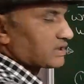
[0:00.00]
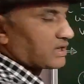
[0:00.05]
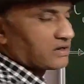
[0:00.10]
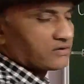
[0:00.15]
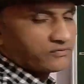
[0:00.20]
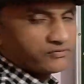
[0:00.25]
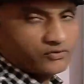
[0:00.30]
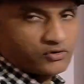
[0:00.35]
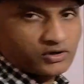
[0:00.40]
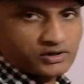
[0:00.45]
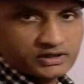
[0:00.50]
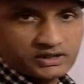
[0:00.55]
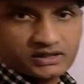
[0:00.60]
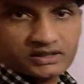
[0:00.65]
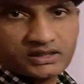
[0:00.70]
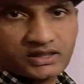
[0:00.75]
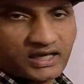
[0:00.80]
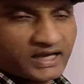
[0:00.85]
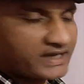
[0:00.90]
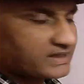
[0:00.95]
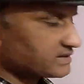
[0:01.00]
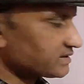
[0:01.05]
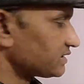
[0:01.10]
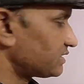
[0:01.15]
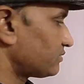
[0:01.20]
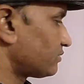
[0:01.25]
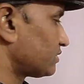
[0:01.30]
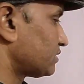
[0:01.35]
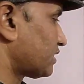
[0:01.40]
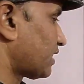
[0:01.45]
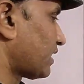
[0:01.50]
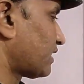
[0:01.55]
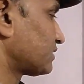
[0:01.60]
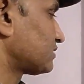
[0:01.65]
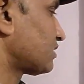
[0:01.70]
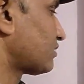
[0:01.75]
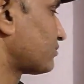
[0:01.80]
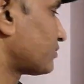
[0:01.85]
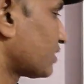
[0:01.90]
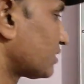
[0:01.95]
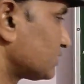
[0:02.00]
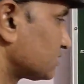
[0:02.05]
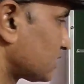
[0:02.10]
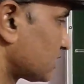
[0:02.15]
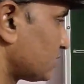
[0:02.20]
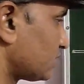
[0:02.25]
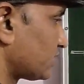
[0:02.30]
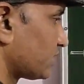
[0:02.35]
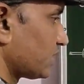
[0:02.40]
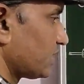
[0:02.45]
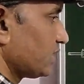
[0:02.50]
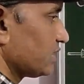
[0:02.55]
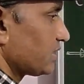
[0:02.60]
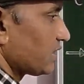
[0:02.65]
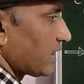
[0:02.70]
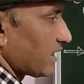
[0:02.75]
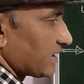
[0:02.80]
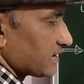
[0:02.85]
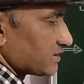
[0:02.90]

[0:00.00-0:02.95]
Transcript: सल्फोनिक एसिड बन जाएगा जब कंसनट्रेट